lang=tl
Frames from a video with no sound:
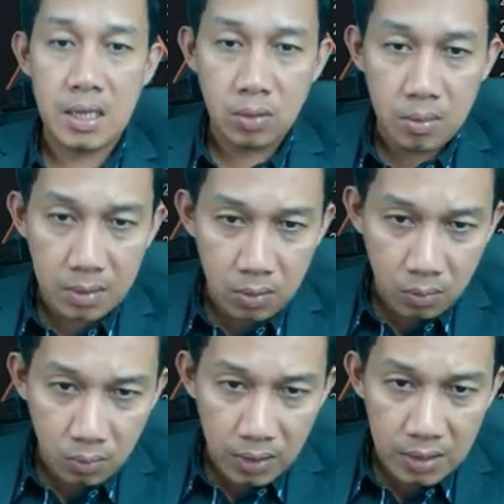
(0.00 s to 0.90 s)
Ito naman yung
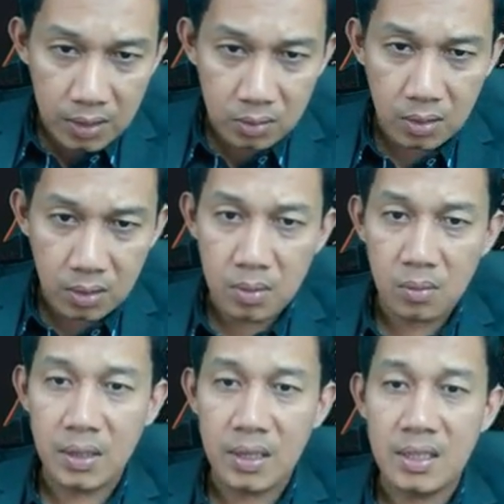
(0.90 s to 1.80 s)
kulay nito. Ano bang
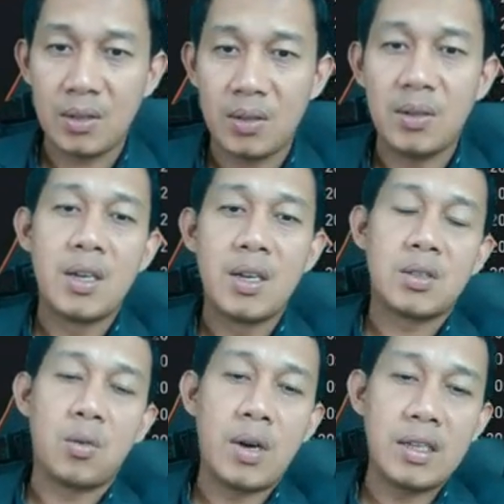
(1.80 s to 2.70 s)
kulay nito?
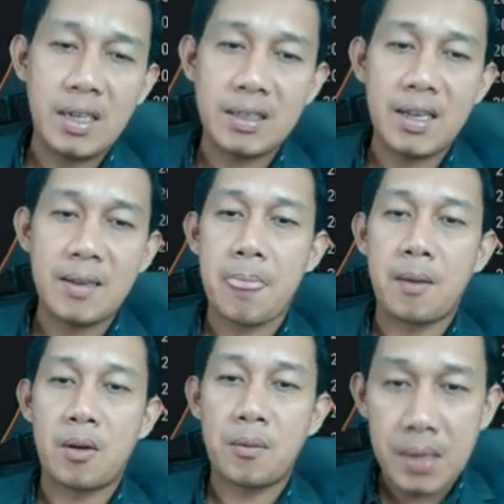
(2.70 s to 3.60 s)
So, white yata
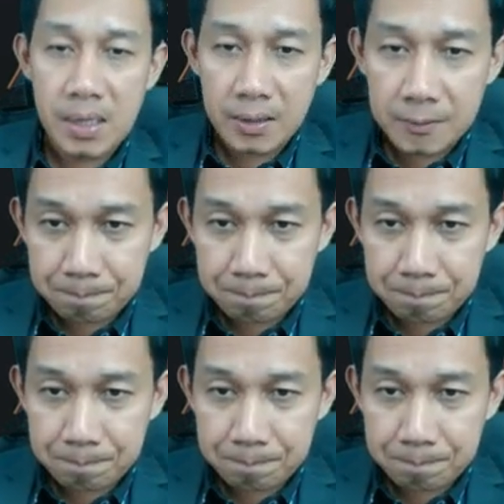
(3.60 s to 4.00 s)
or pink.